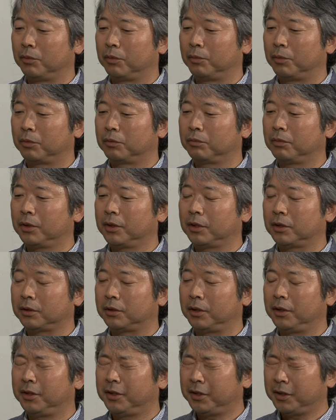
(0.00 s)
僕はです
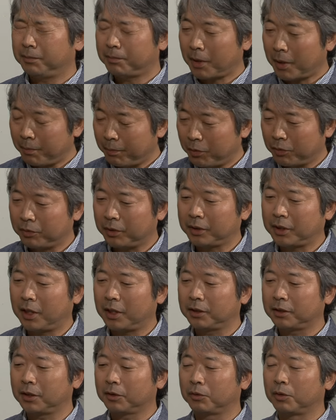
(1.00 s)
ね、一番僕が
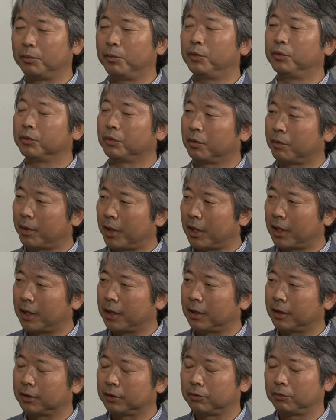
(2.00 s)
大事だと思うの
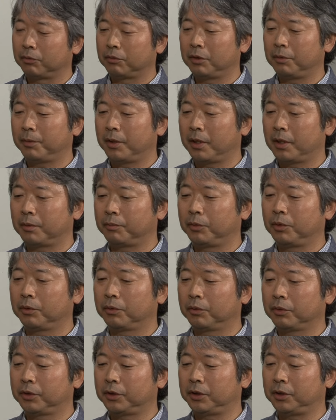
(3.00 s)
は、今
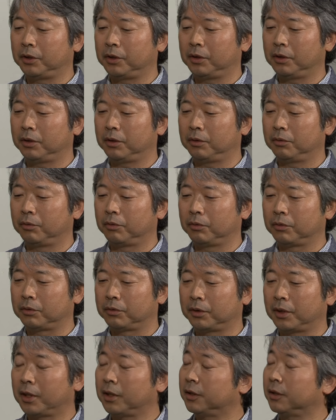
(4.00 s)
室戸市を
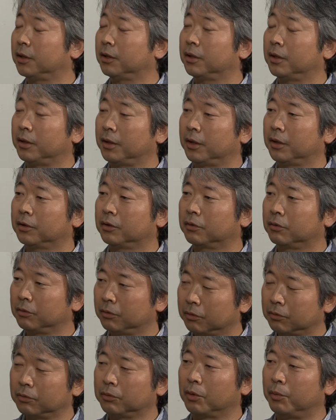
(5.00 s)
取材しててね、つく
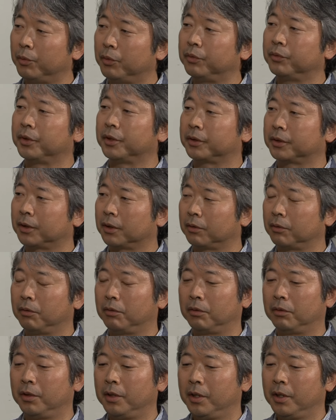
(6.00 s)
づくと思うんですけ
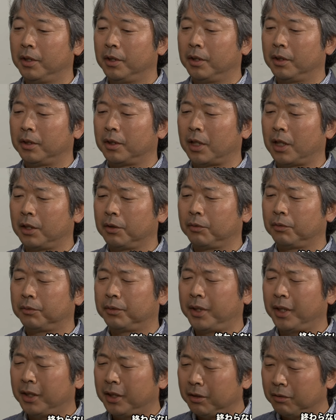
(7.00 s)
ど、
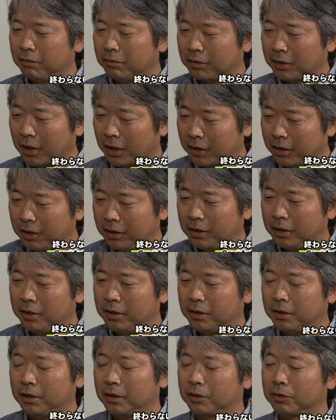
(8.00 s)
できる限
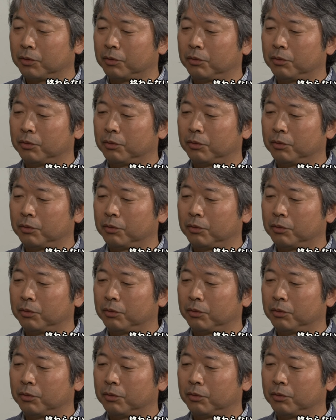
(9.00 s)
り遺